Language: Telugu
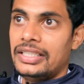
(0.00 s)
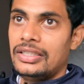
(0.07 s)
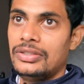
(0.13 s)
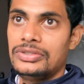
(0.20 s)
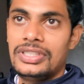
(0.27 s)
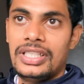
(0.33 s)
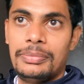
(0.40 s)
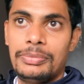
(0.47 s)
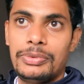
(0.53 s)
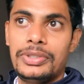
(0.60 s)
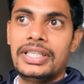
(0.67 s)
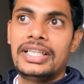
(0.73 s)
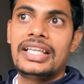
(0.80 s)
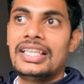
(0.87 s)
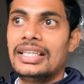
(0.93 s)
ఇక్కడ నుంచి రేపు
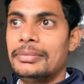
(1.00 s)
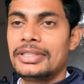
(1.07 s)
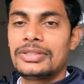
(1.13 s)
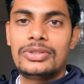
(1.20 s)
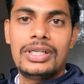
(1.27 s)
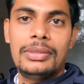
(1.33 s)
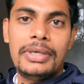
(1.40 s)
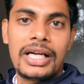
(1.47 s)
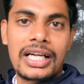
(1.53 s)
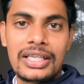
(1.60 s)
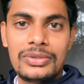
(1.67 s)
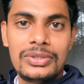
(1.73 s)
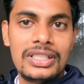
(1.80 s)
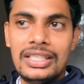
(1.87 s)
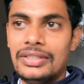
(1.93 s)
ఊటీకి వెళ్దాం అనుకుంటున్నాం అక్కడ
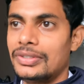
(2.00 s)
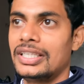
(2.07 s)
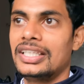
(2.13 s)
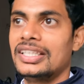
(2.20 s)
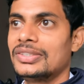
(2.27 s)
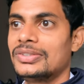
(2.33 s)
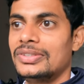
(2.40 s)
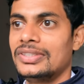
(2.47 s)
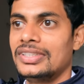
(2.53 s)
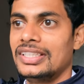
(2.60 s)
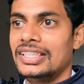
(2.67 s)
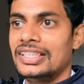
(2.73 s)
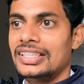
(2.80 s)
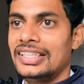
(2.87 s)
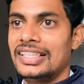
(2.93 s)
కూడా ఇట్లా పడ్డది అనుకోండి
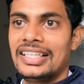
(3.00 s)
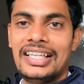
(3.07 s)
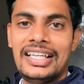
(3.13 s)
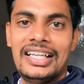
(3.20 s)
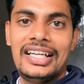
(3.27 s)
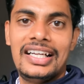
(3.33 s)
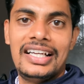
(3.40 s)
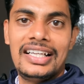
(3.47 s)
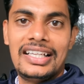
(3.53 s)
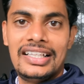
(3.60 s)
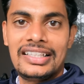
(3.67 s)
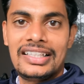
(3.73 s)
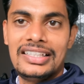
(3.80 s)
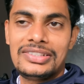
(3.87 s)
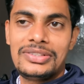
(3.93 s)
ఇంకా
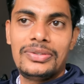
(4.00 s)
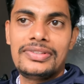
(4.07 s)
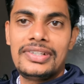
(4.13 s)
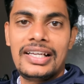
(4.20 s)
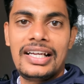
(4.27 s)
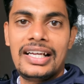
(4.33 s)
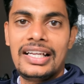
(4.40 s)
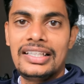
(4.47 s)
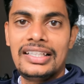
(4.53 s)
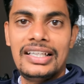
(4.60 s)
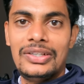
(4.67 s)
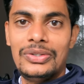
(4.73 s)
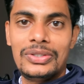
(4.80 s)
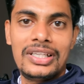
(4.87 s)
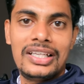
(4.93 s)
గెస్ట్ హౌస్లో కానీ
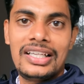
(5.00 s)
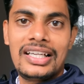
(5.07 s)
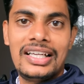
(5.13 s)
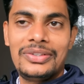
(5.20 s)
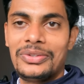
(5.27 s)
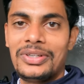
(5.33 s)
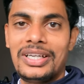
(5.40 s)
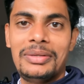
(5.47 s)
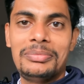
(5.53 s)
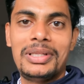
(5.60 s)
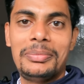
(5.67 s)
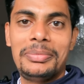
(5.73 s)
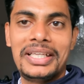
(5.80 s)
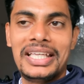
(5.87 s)
ఆ హోటల్లో కానీ ఉండడం తప్ప